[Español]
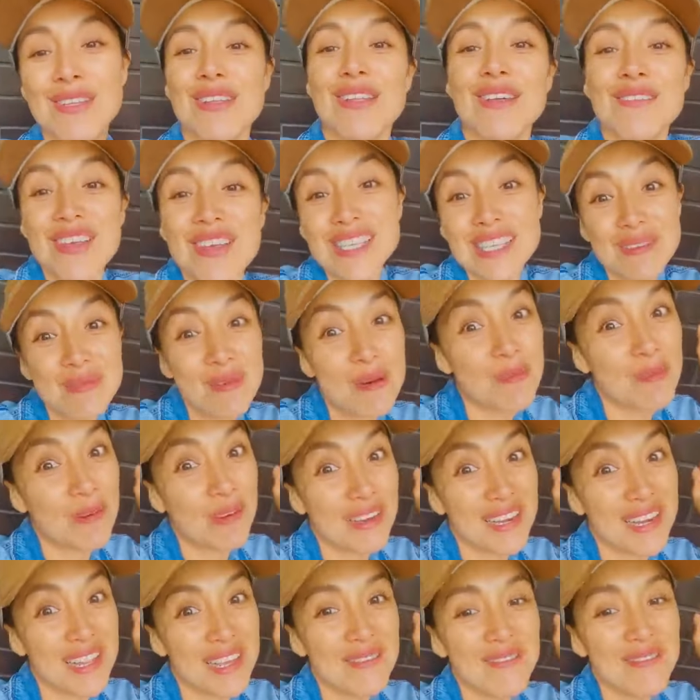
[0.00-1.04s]
Todavía estamos
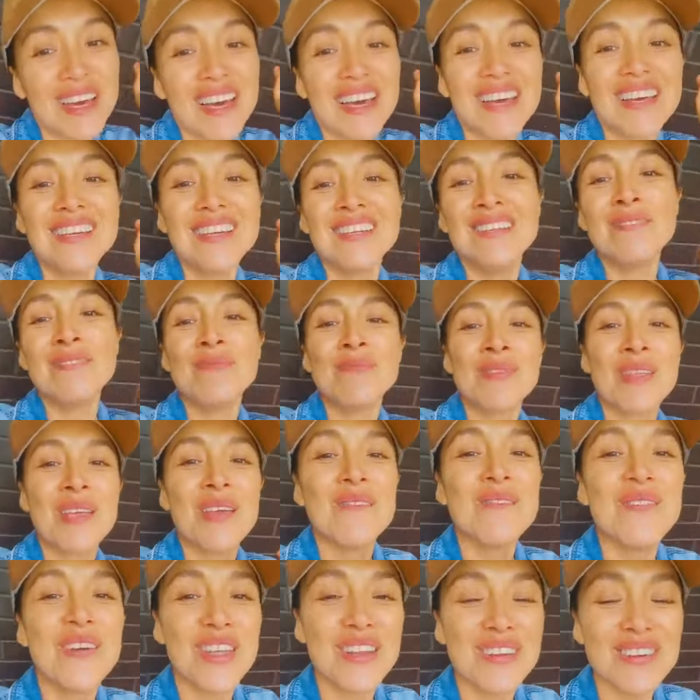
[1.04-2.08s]
por Lima,
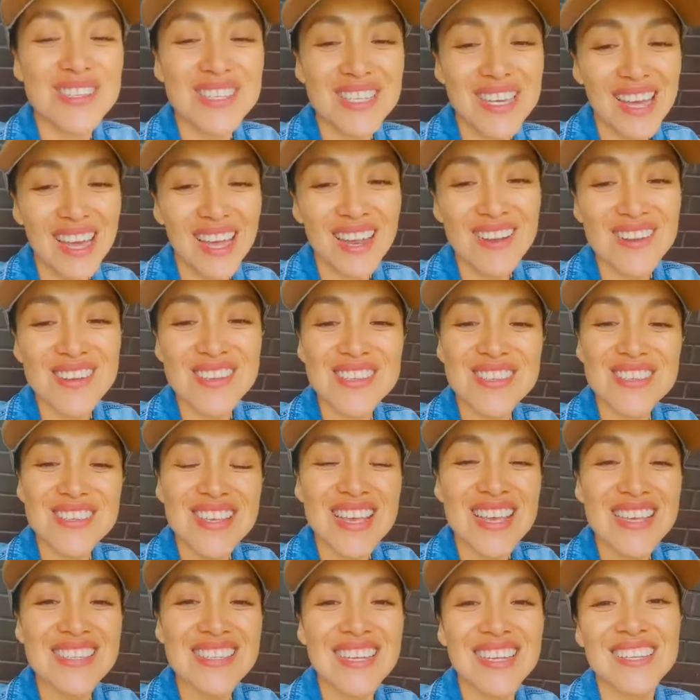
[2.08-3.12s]
pero ya nos
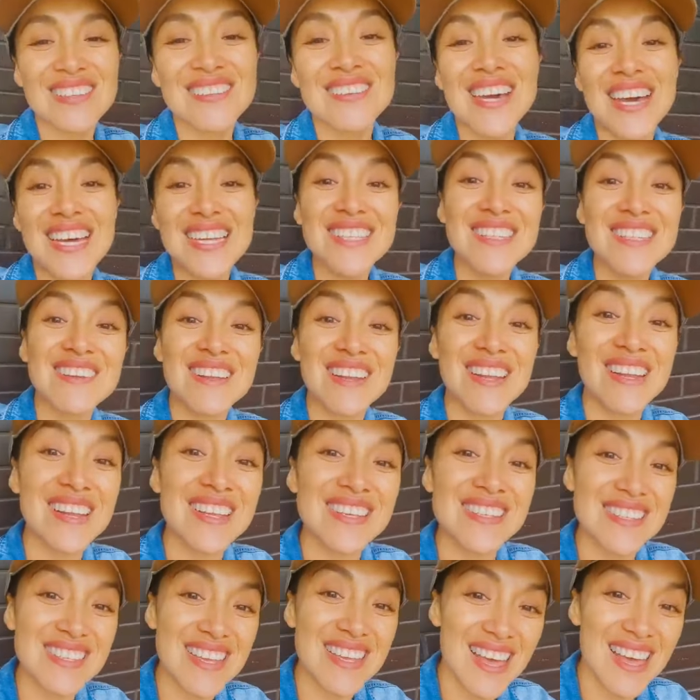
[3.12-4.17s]
está tocando
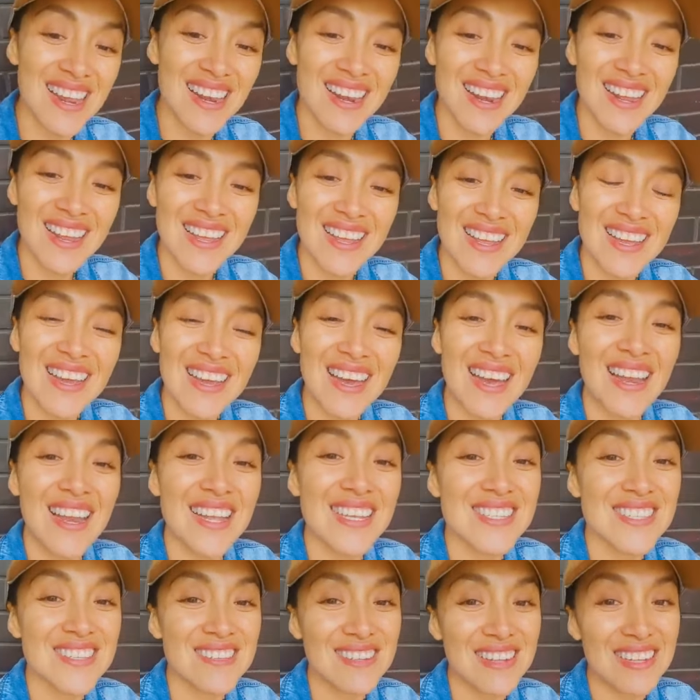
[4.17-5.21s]
regresar a
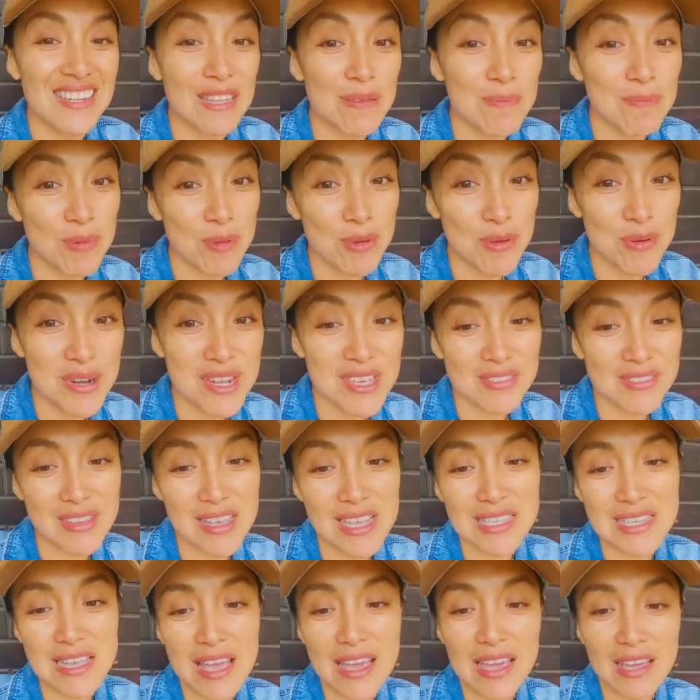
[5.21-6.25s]
la ciudad de Piura.
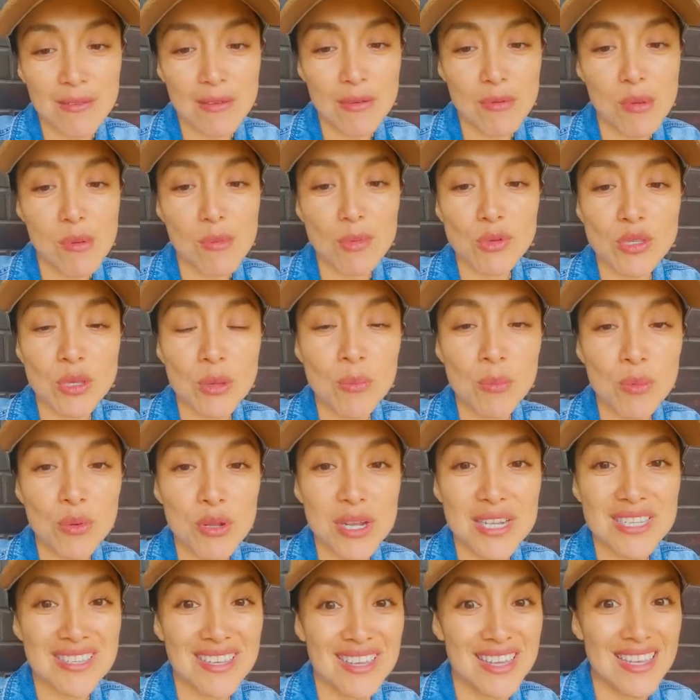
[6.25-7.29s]
Ustedes saben que vivimos en
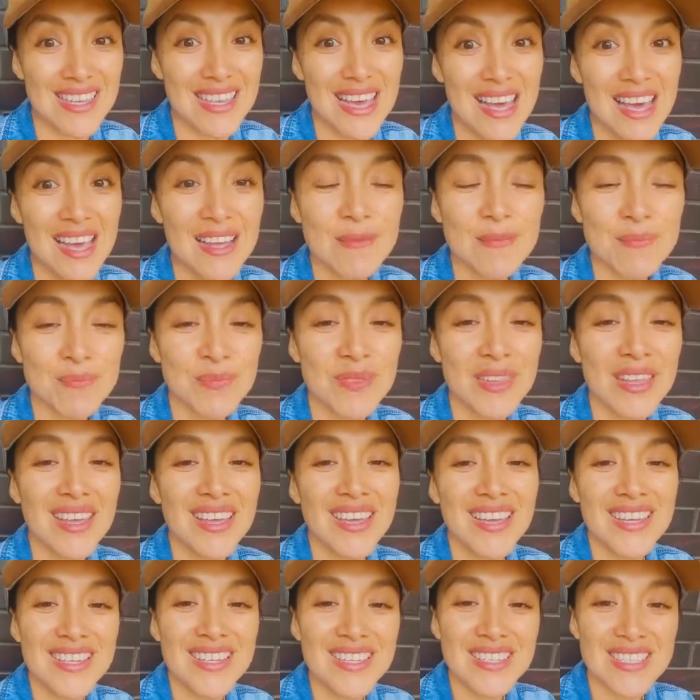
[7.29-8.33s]
Piura, así que ya,
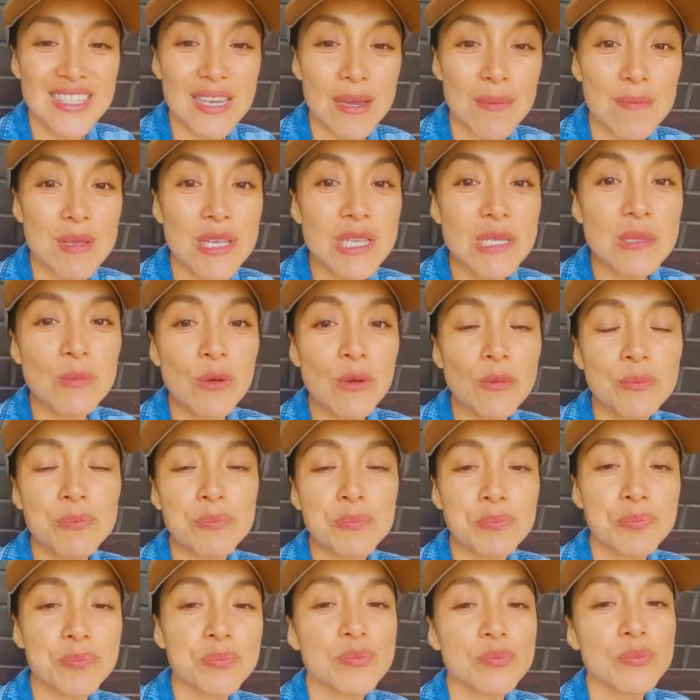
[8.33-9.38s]
ya mismo
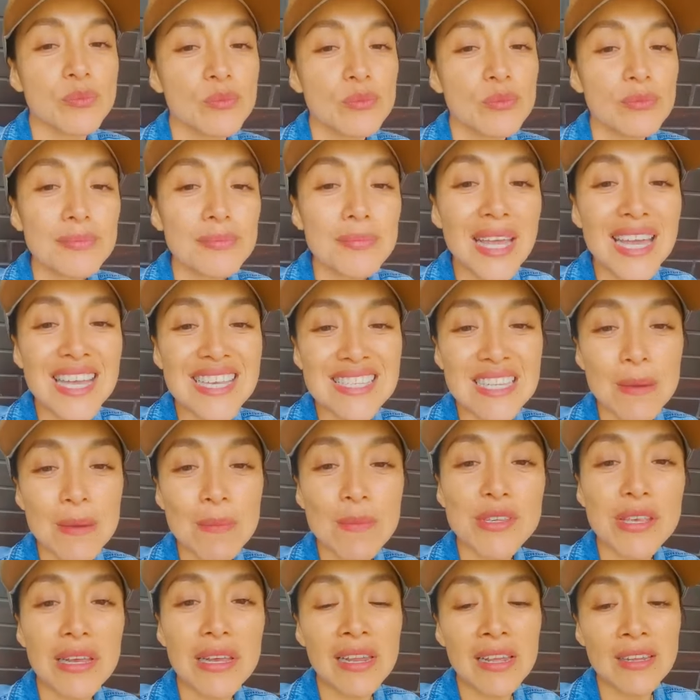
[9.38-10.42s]

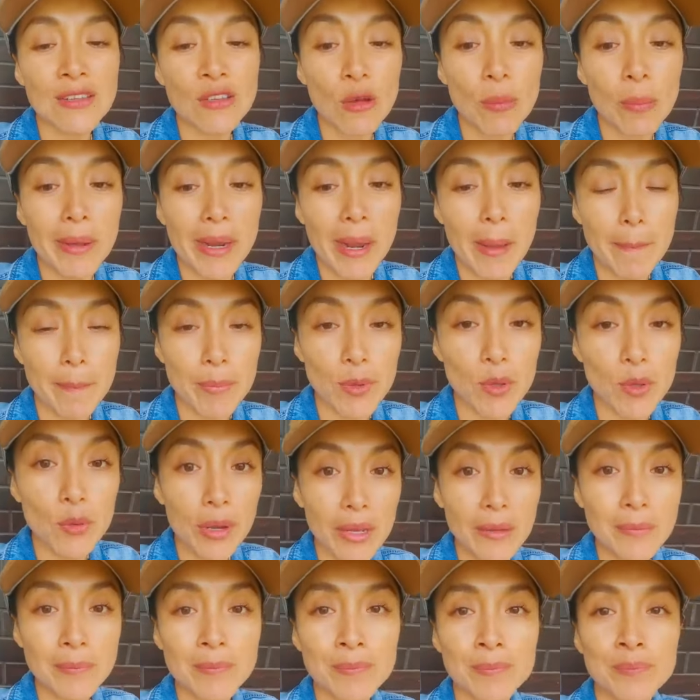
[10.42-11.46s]
estamos saliendo para
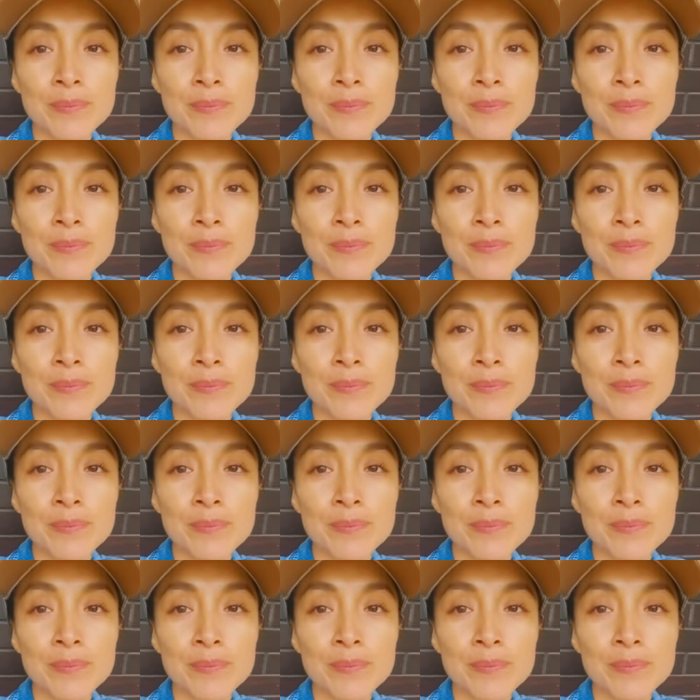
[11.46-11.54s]
Piura.